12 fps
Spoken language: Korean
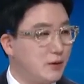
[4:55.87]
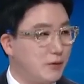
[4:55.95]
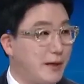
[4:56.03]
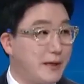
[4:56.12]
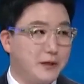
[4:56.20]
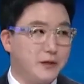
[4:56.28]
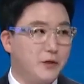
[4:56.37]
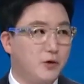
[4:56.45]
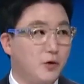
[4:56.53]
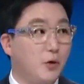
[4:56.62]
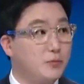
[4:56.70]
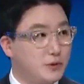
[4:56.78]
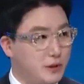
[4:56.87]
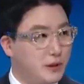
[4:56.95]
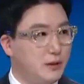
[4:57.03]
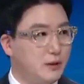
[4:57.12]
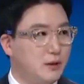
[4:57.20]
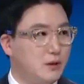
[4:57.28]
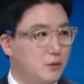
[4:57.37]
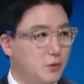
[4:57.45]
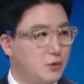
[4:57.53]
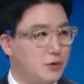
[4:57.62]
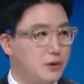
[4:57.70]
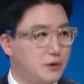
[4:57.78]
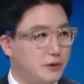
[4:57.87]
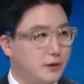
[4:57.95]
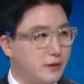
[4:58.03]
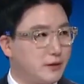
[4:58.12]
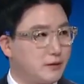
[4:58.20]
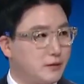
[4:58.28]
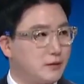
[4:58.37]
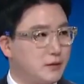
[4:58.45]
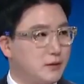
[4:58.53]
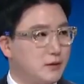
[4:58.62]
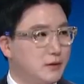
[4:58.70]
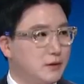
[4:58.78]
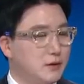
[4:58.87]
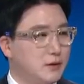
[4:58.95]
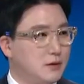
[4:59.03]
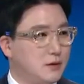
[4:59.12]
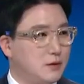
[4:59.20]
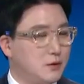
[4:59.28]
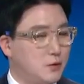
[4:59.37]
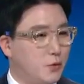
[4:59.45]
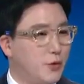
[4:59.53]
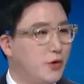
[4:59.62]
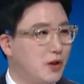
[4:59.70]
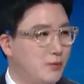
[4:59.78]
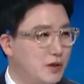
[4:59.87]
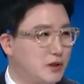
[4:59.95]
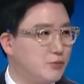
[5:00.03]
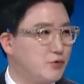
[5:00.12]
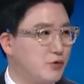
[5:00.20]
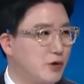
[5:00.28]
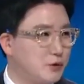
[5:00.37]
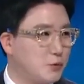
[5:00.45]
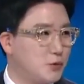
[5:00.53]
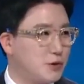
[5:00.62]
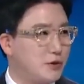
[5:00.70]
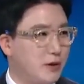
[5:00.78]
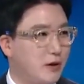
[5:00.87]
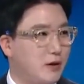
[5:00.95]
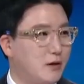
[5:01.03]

와인이 없이 오롯이 그냥 어, 공연에만 집중하는 곳인데